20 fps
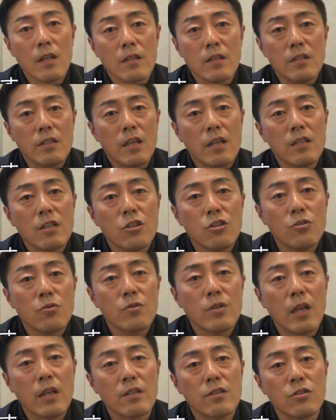2020
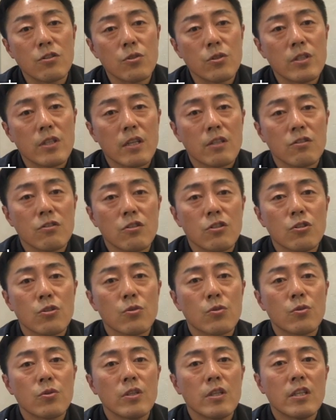年11月
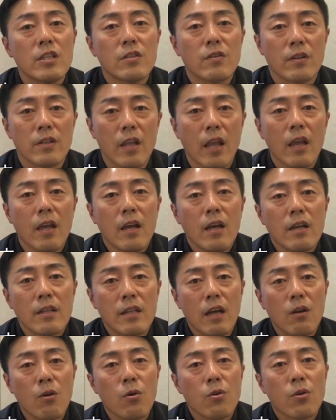29日にはね、
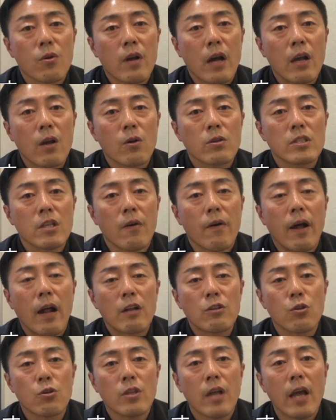なるほど介護
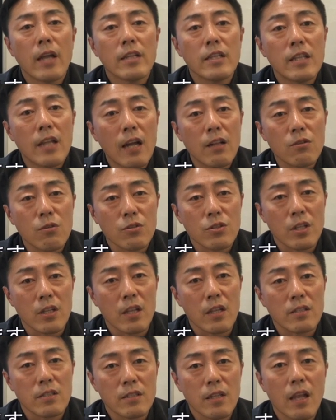ザワールド第2弾として
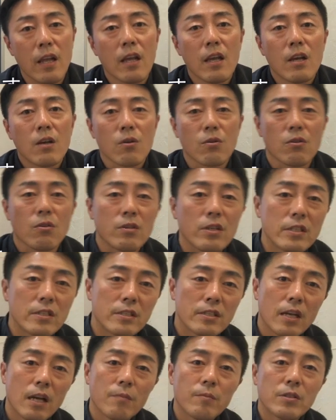ですね、この
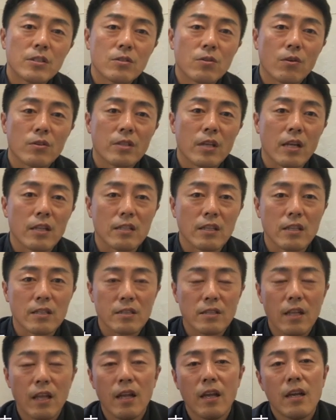リッチャー光子さんにで
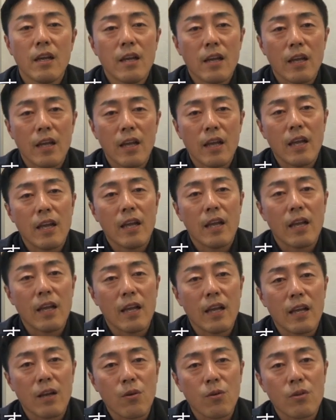すね、
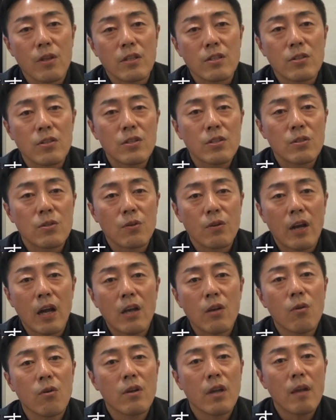えー、今度はスイスの
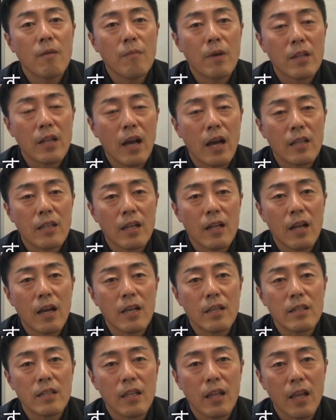介護現場で
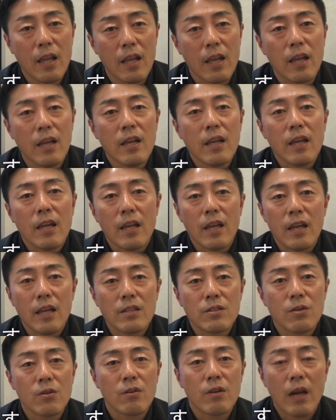働いて、えー、
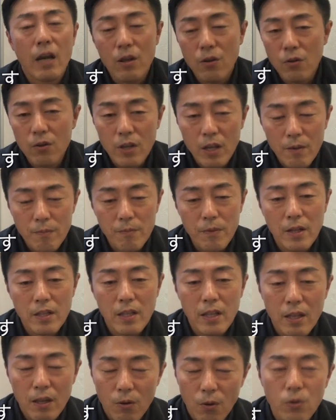その介護現場
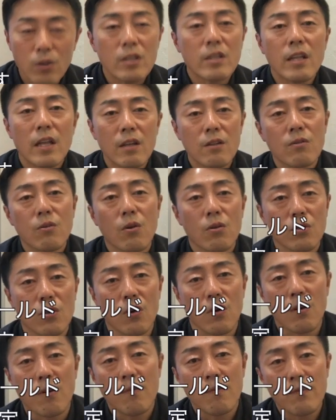で起きているこ
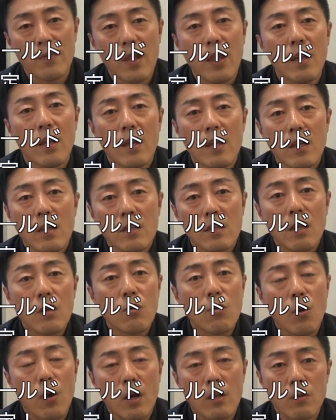と、ね、結
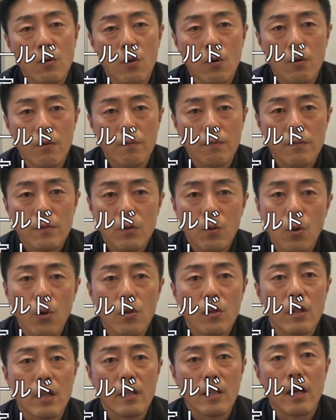構あの、
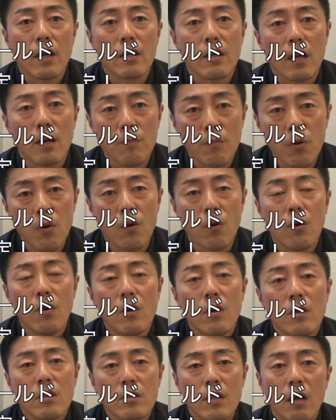コロナなんかも
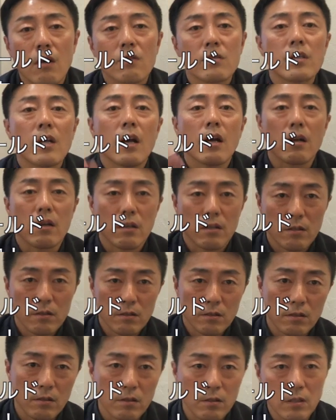たくさん
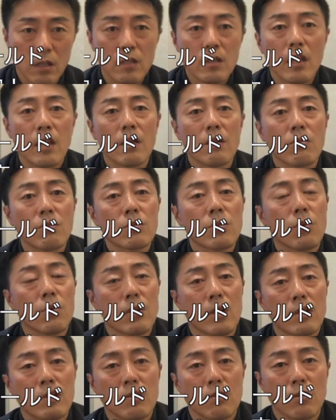出ているそう
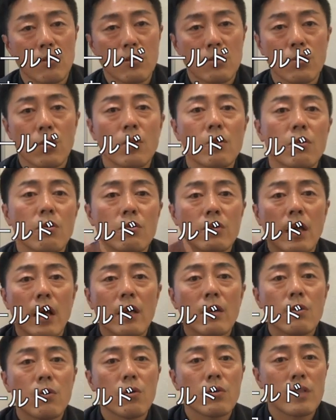ですのでそれの
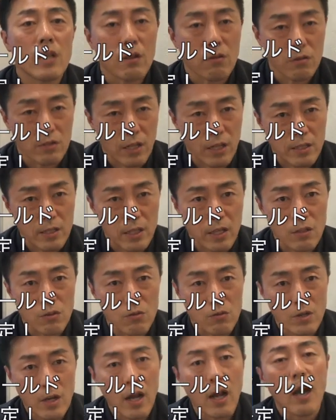対応策だったり
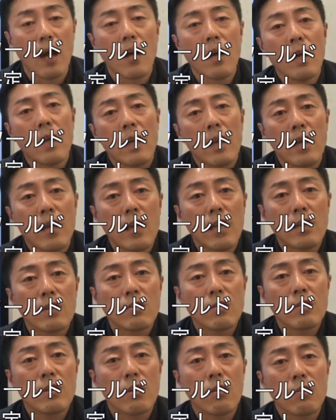とか、えー、
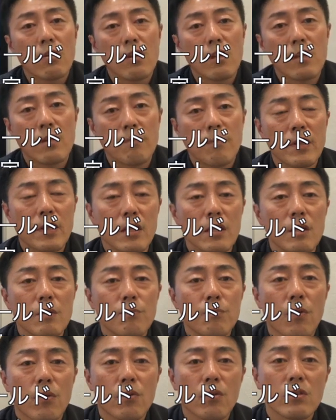そういったことでまた日
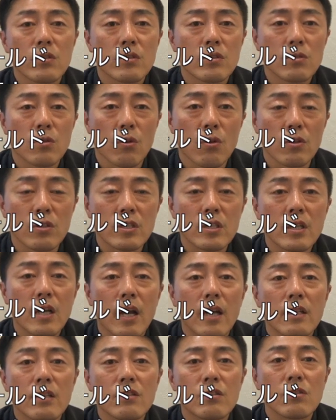本のとの
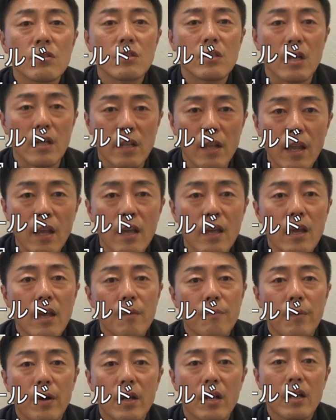違いについてね
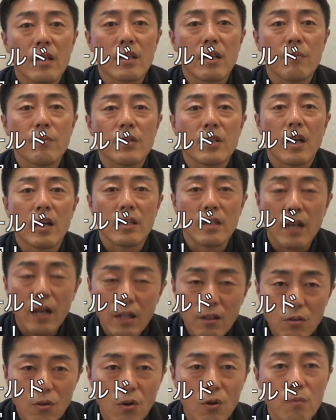学んでみたい
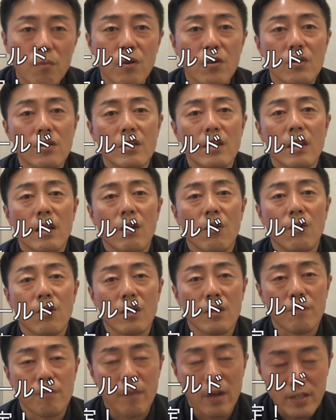なと思ってお
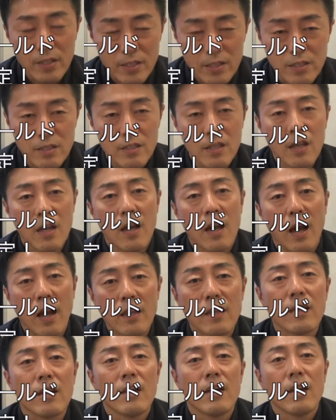ります。は
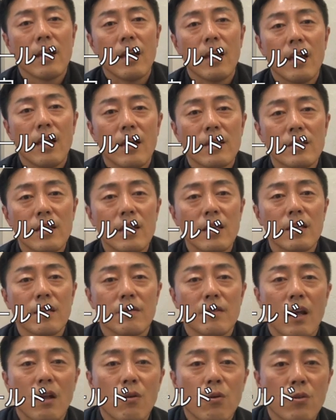い、えー、ぜひ
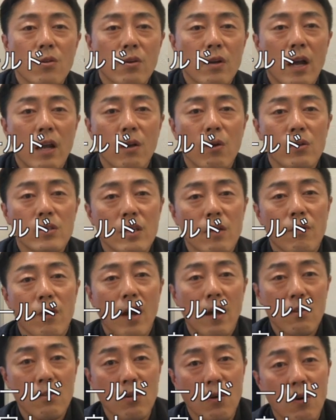なるほど介護
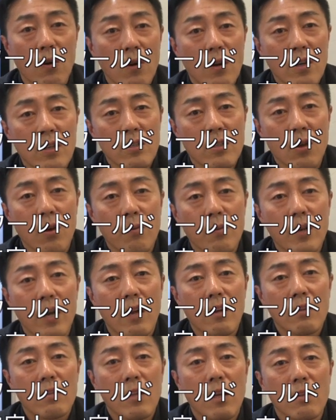ザワールド興味が
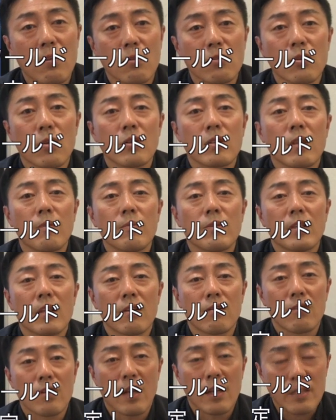ある方は覗いてみ
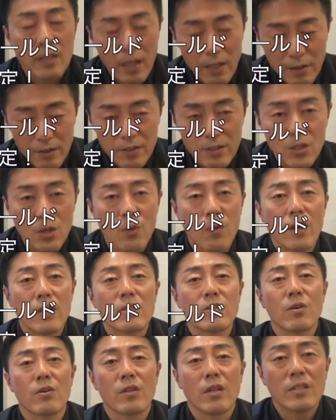てください。今日は
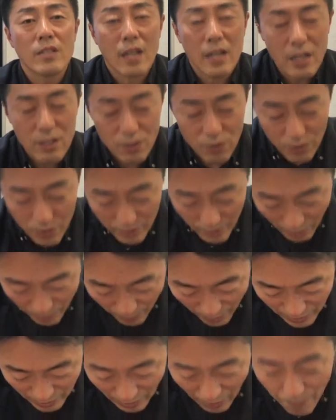以上です。ありがとうござい
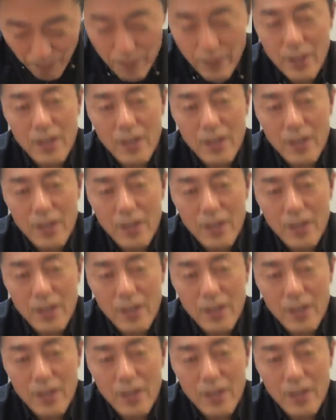ました。